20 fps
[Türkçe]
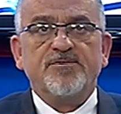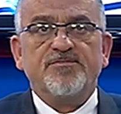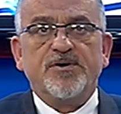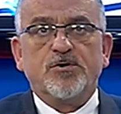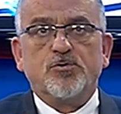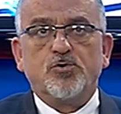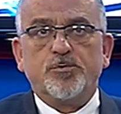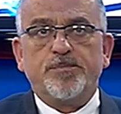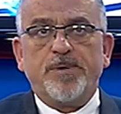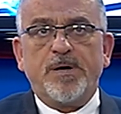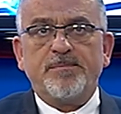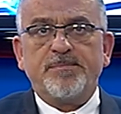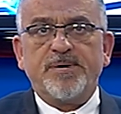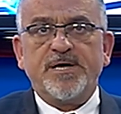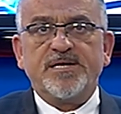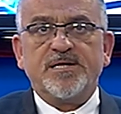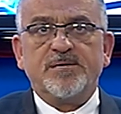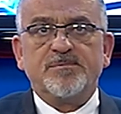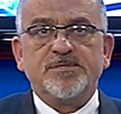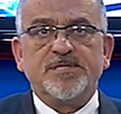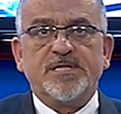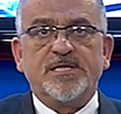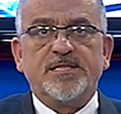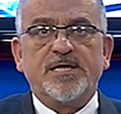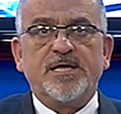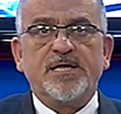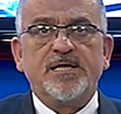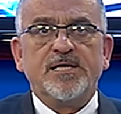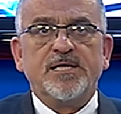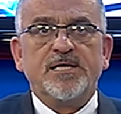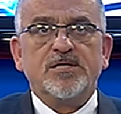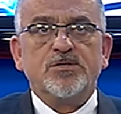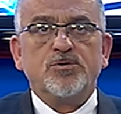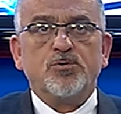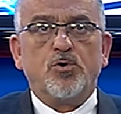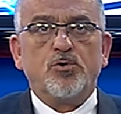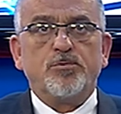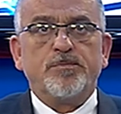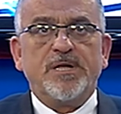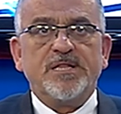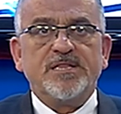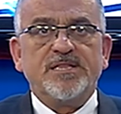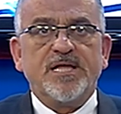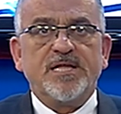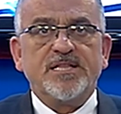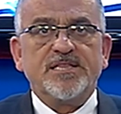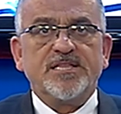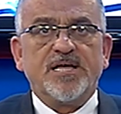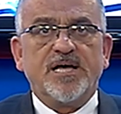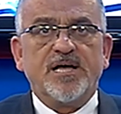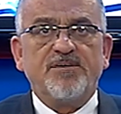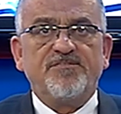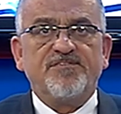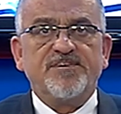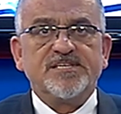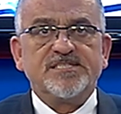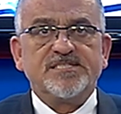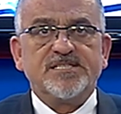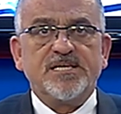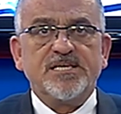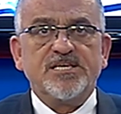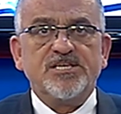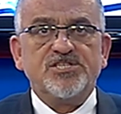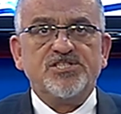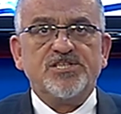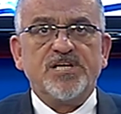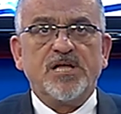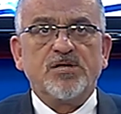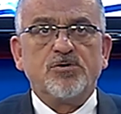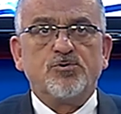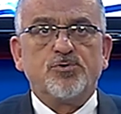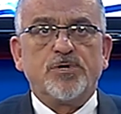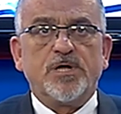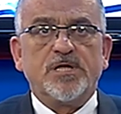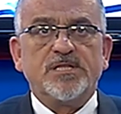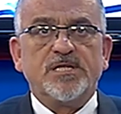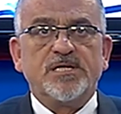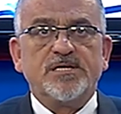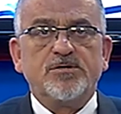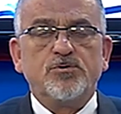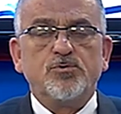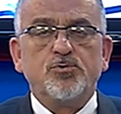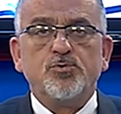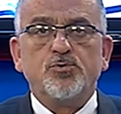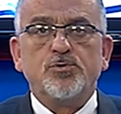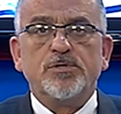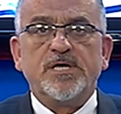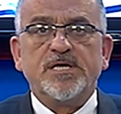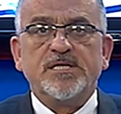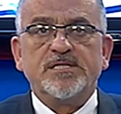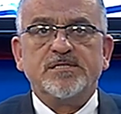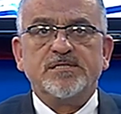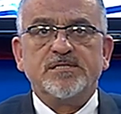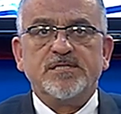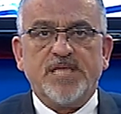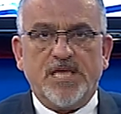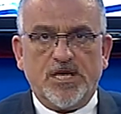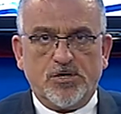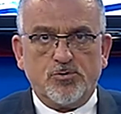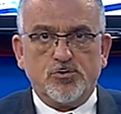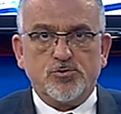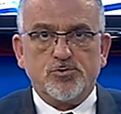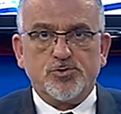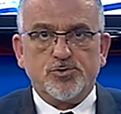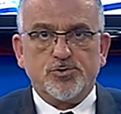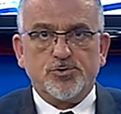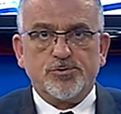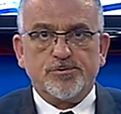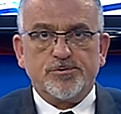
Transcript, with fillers: ve Kurban Bayramı'nda da normalden daha fazla hijyen kurallarını uygulayın diye konuştu.